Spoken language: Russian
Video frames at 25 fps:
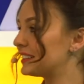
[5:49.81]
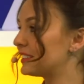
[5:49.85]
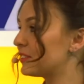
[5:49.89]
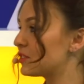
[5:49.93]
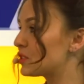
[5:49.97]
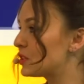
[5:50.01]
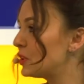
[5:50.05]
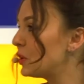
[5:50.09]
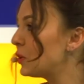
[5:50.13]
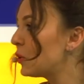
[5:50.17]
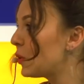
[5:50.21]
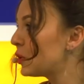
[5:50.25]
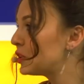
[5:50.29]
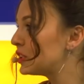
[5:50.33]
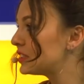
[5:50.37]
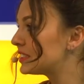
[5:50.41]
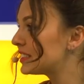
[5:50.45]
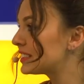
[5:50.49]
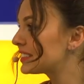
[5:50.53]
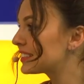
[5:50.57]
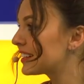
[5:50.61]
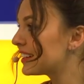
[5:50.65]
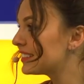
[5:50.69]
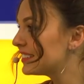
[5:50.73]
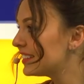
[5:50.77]
Завжди
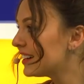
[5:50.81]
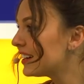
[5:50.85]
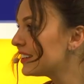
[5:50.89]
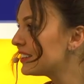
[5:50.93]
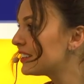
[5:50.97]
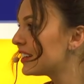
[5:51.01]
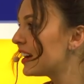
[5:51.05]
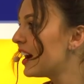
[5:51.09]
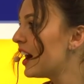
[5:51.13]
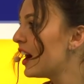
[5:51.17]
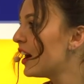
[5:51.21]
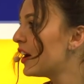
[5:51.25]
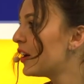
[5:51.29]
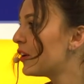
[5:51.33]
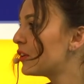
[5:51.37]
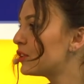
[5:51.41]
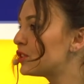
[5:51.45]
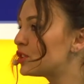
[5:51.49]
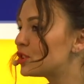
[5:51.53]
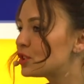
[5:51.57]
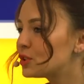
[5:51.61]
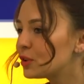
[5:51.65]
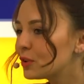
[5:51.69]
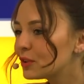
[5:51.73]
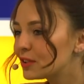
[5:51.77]
хочеться згадати, от
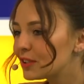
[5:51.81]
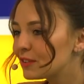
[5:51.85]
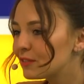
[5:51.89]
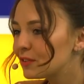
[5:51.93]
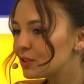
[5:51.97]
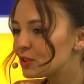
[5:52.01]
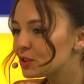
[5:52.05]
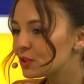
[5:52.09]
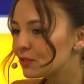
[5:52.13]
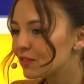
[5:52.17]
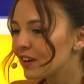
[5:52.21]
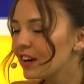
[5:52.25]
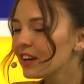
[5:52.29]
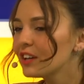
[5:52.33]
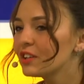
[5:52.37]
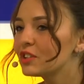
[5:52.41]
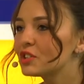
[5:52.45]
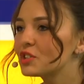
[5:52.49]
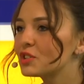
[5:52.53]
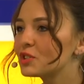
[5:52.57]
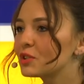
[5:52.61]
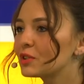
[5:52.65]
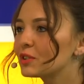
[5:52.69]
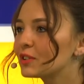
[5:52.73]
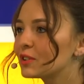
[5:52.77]
що ти відчуваєш,
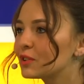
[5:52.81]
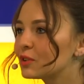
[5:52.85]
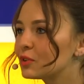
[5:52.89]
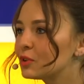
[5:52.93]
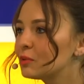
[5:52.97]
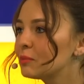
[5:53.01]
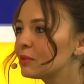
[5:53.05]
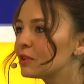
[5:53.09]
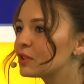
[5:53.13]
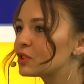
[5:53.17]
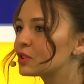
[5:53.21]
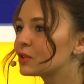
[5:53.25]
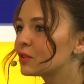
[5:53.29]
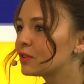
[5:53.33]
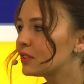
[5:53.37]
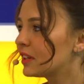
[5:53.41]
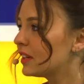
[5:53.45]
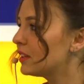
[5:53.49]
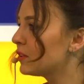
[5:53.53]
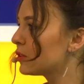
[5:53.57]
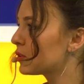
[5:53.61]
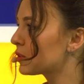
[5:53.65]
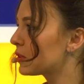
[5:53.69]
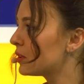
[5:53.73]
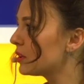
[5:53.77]
що ти думаєш той
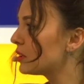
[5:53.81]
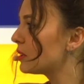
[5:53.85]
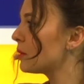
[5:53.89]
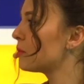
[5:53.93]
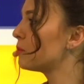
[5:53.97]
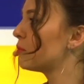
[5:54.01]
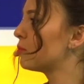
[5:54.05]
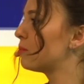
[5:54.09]
день, от коли тебе був